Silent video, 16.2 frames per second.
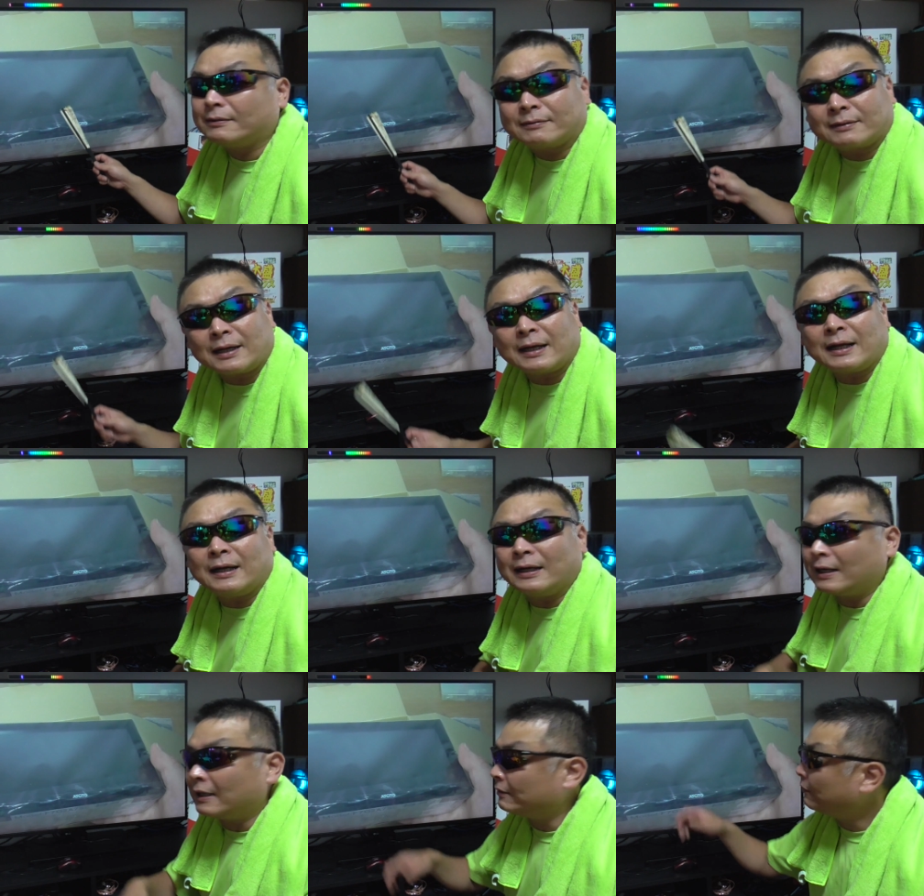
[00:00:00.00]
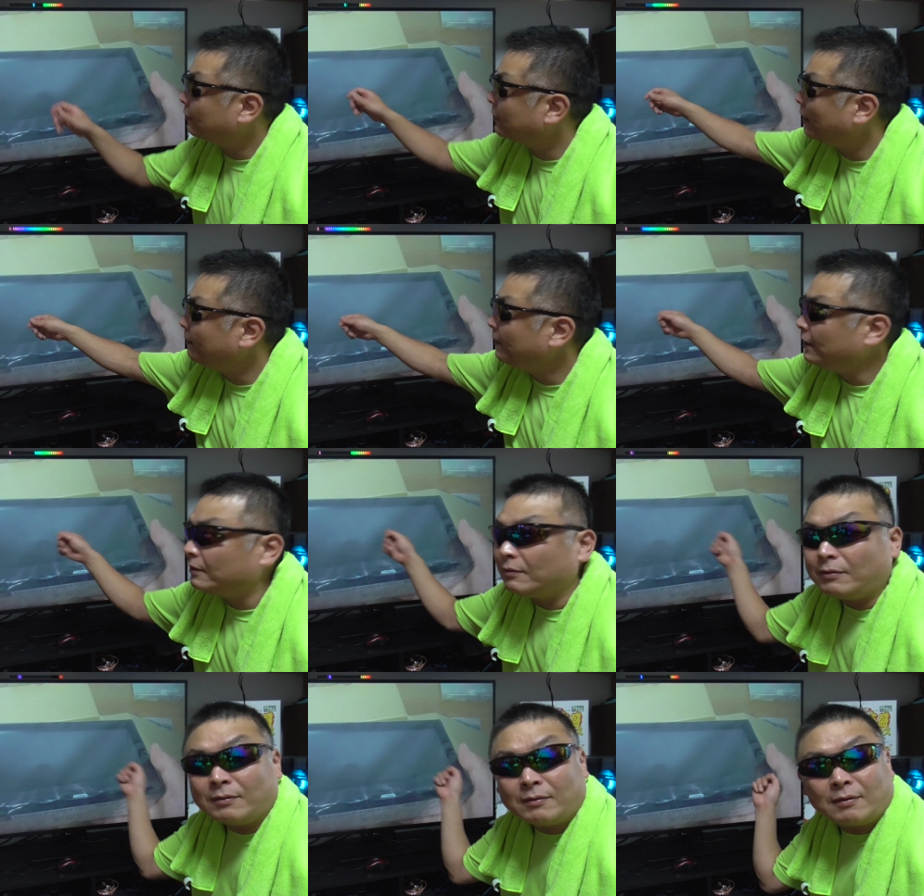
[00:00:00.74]
てるから、あの画
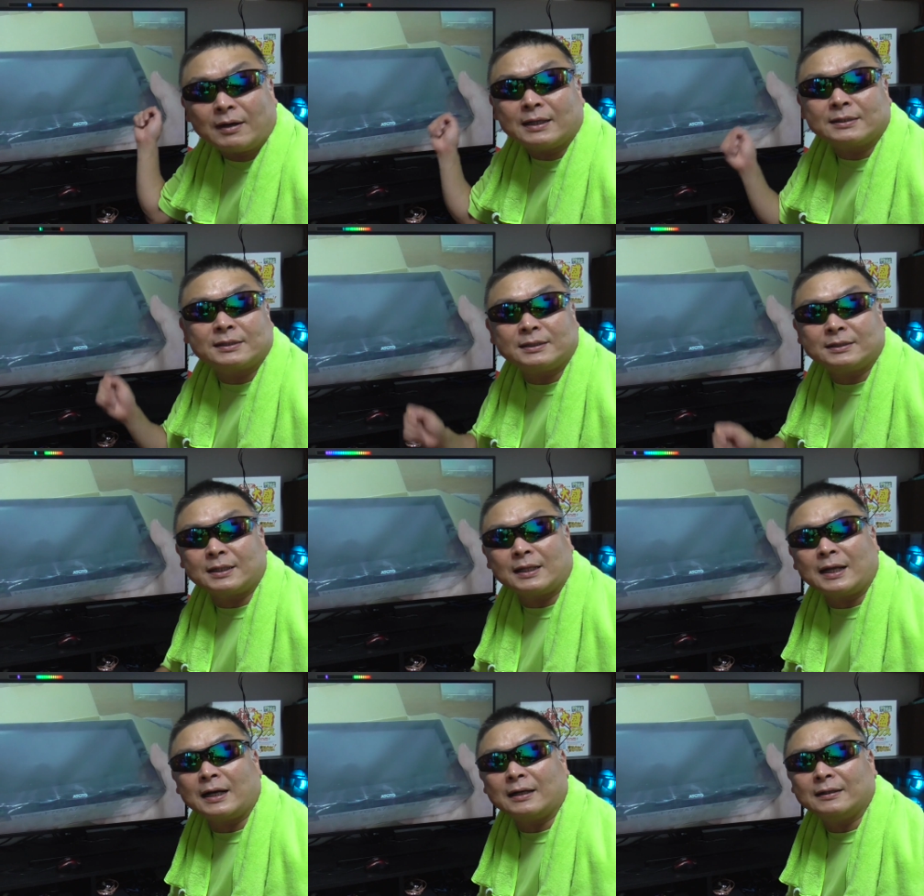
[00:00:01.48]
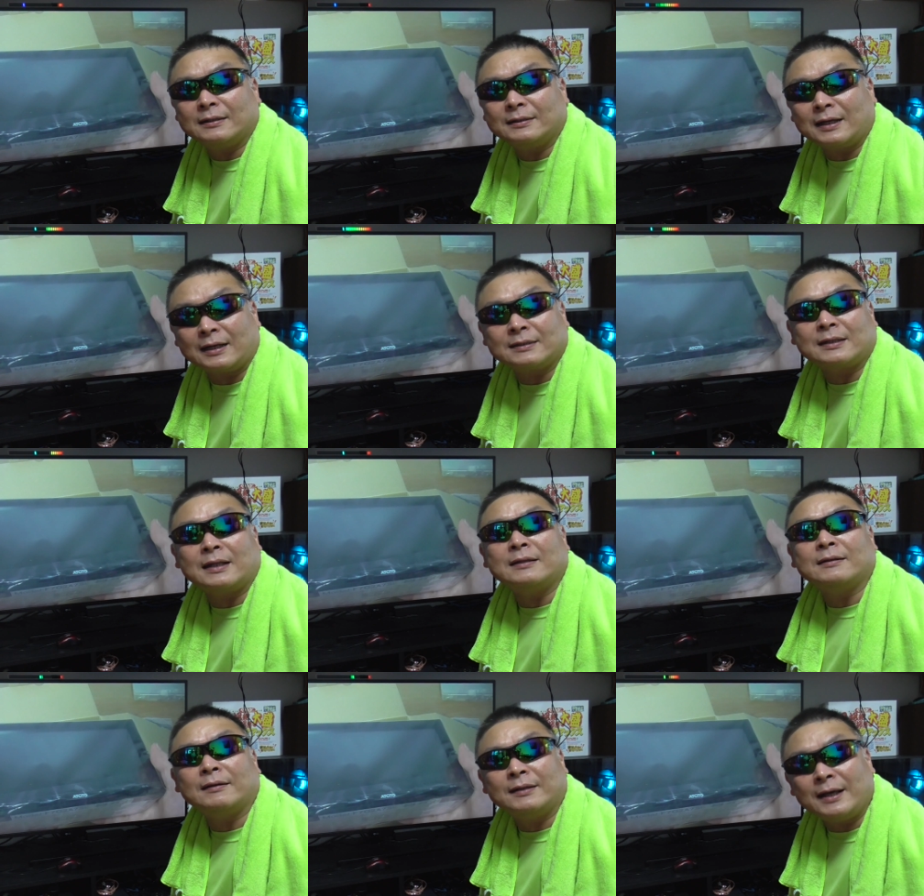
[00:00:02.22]
面の方はついてななかっ
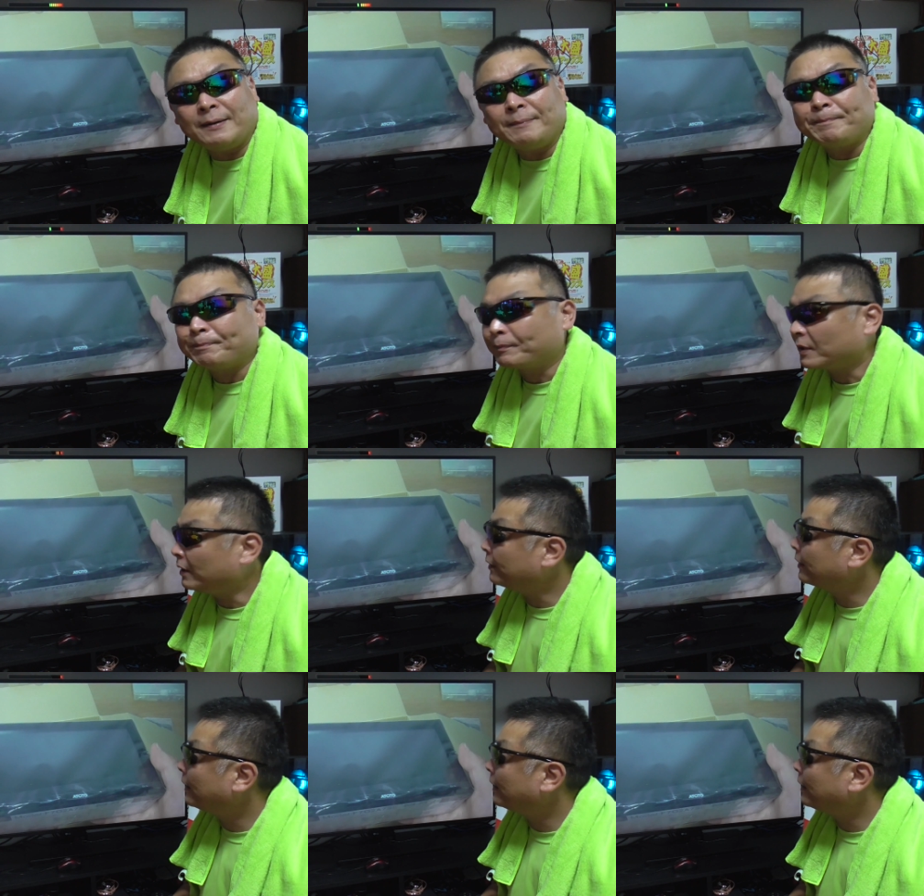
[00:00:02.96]
たんだよね、こ